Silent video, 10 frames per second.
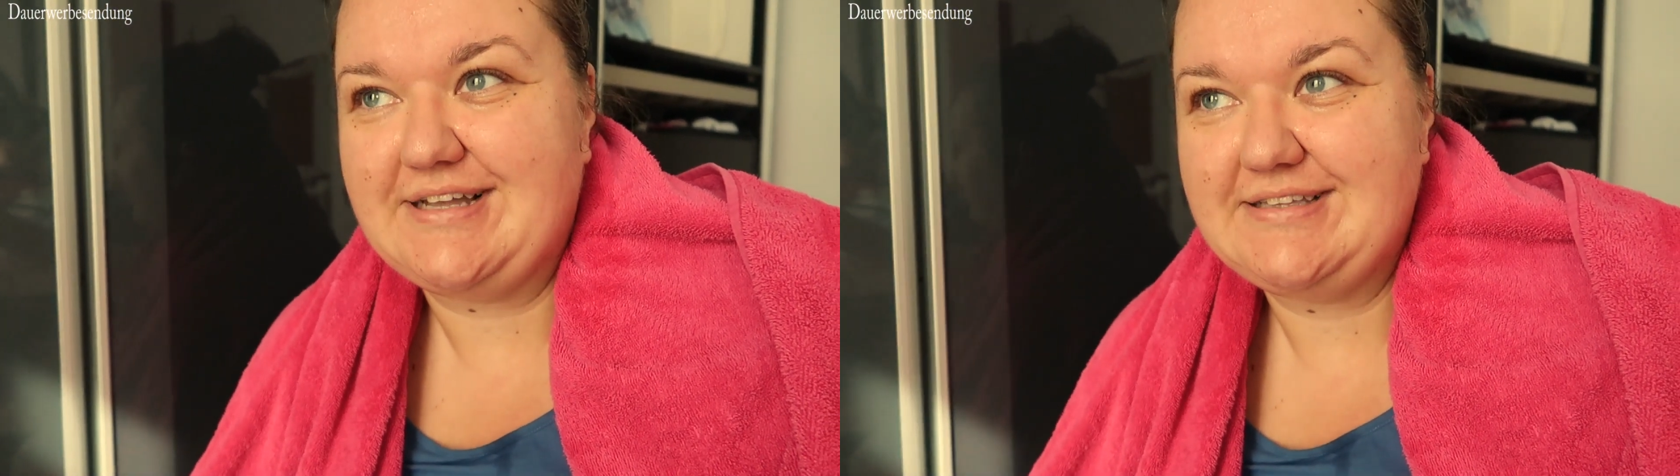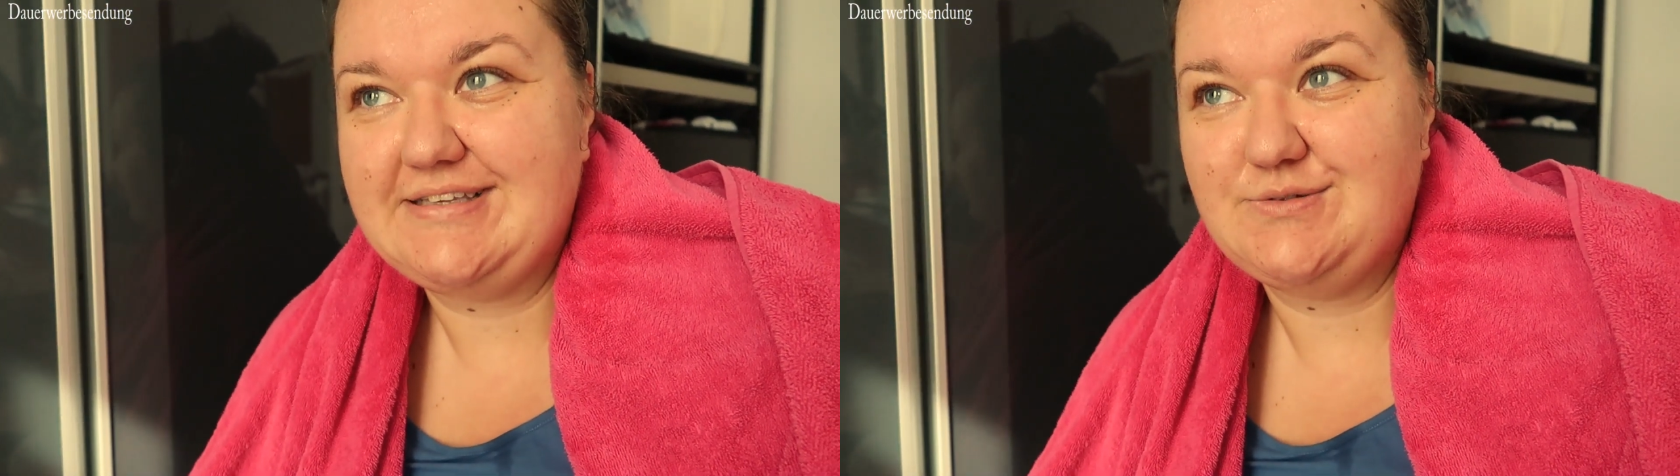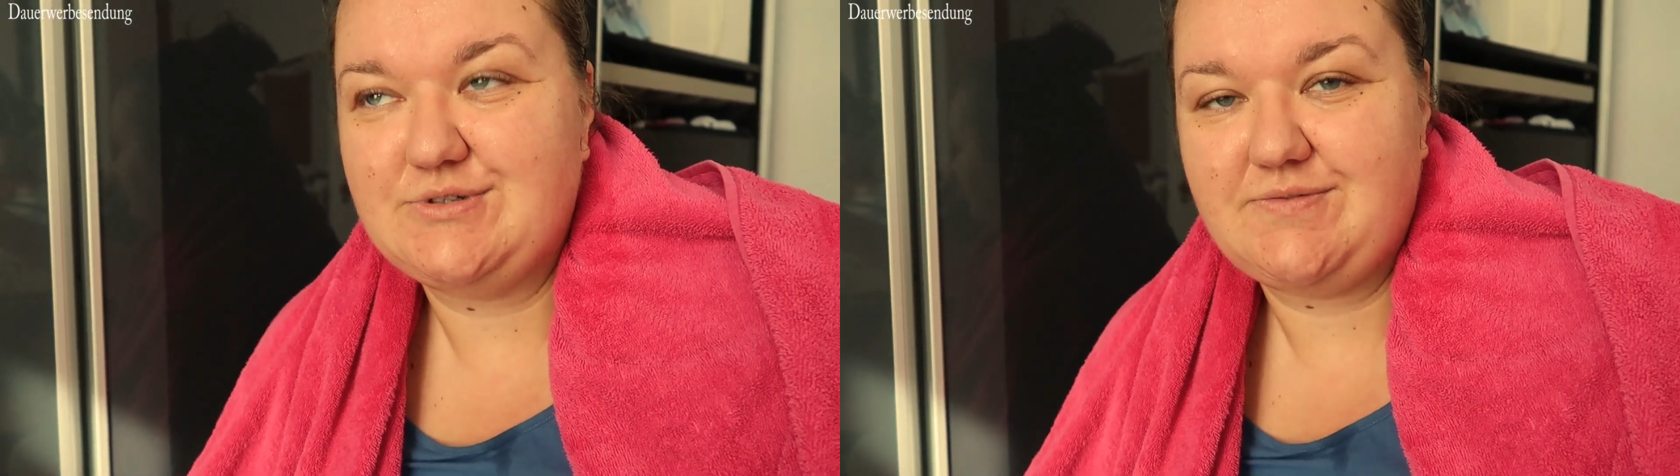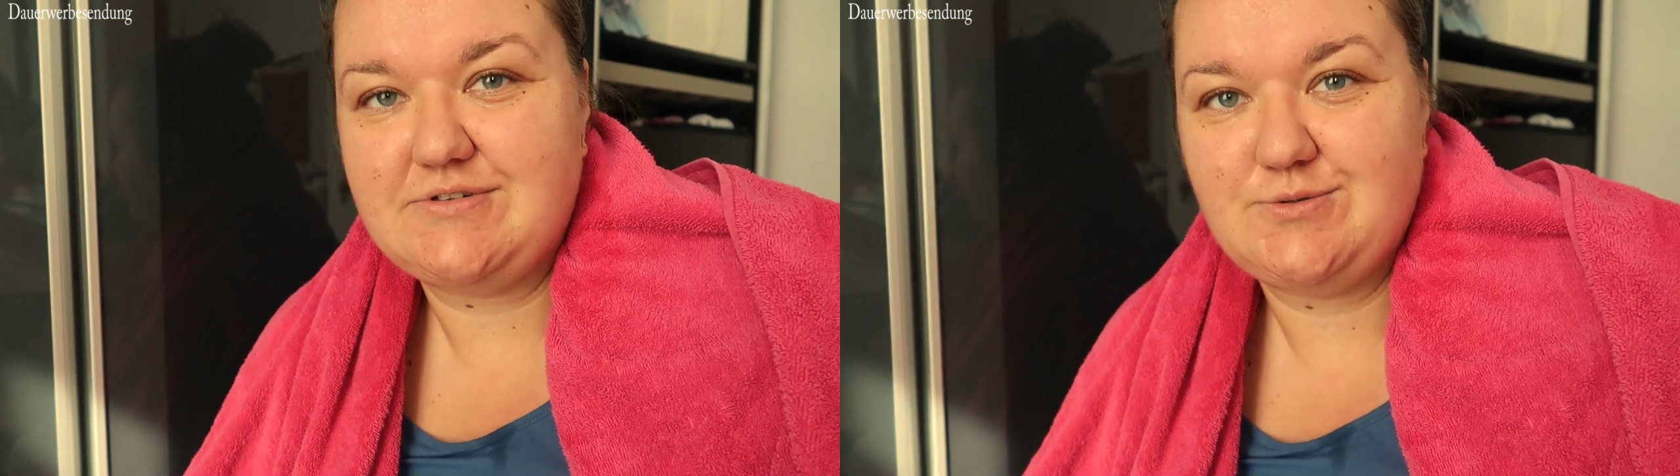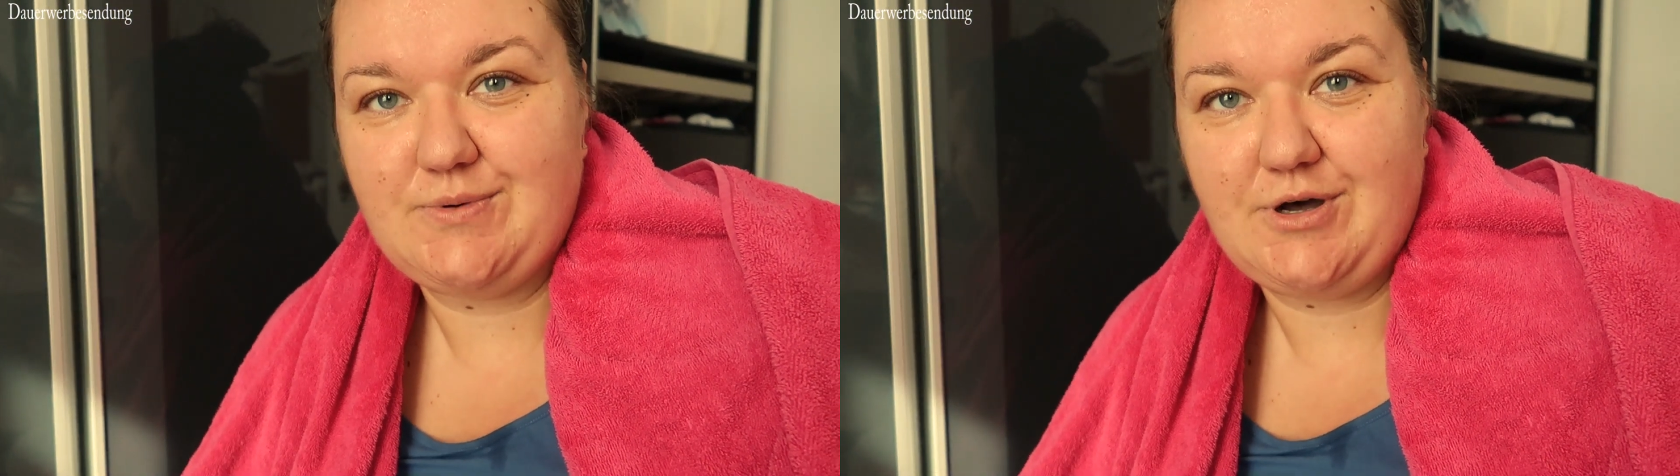angeht oder
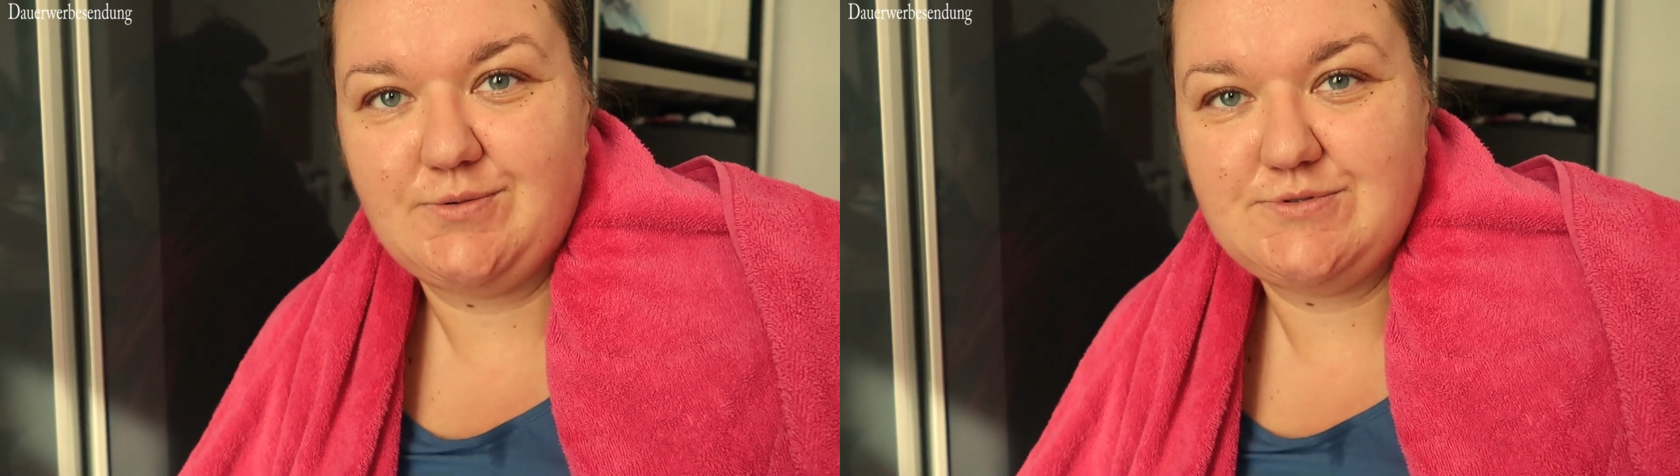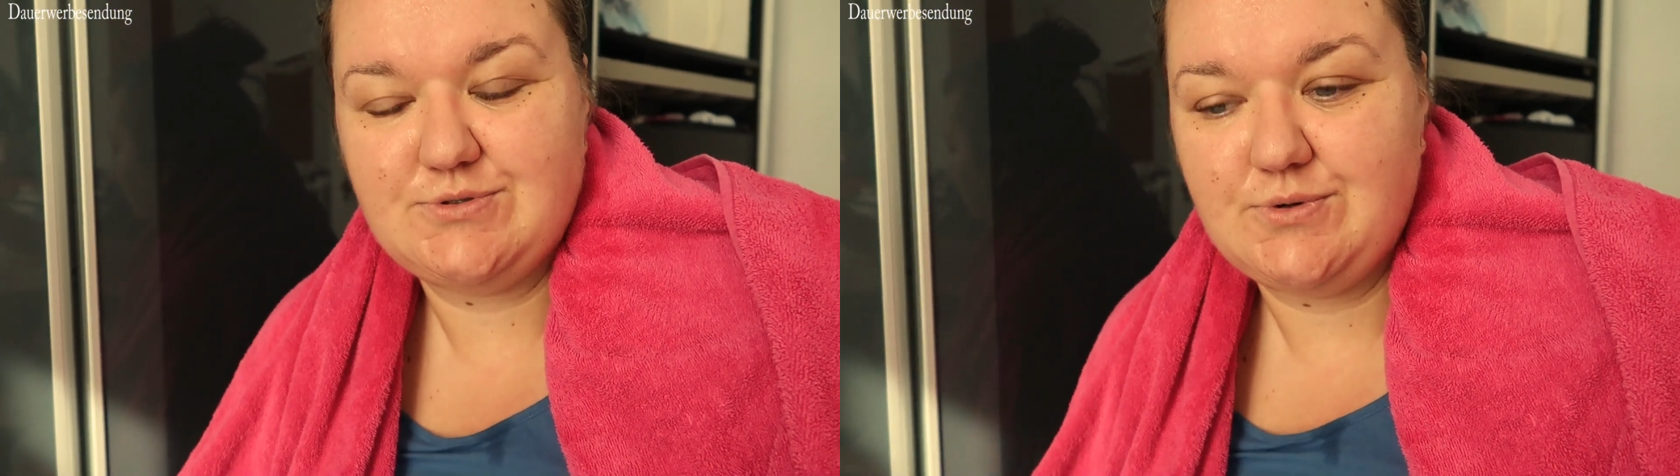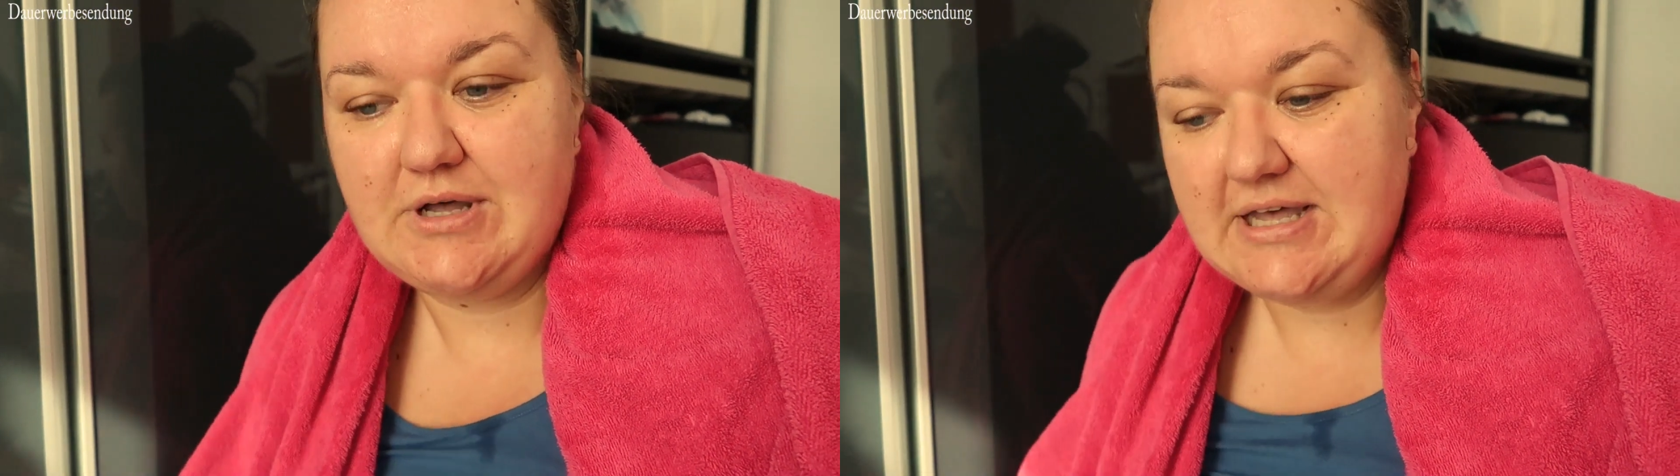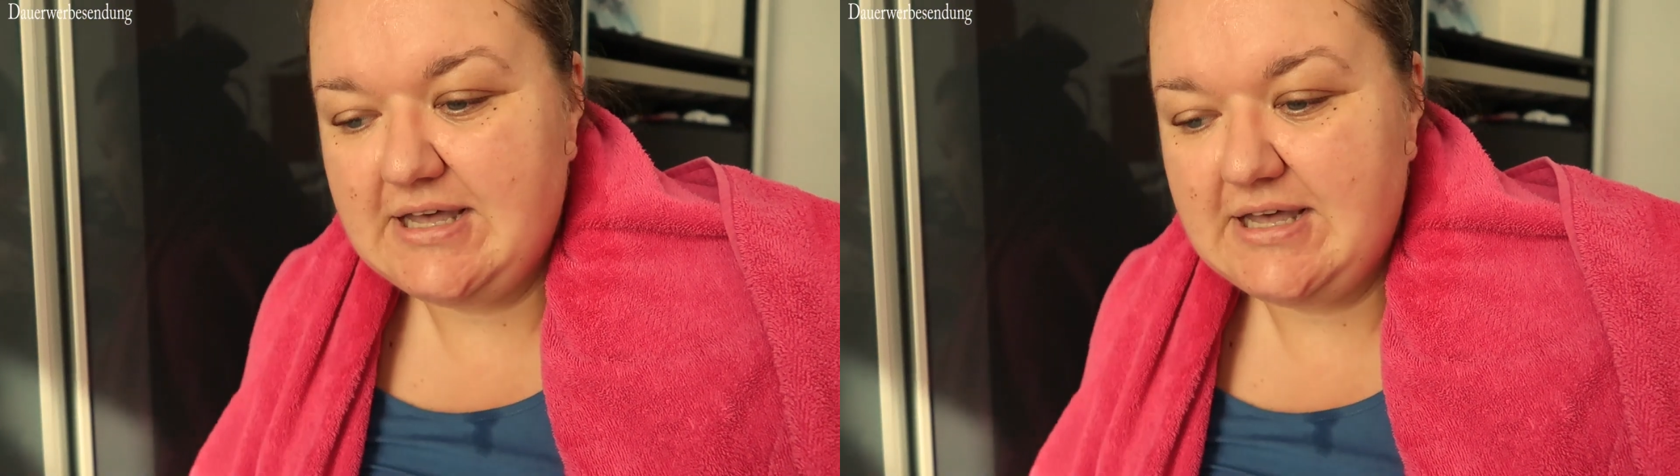was überhaupt so,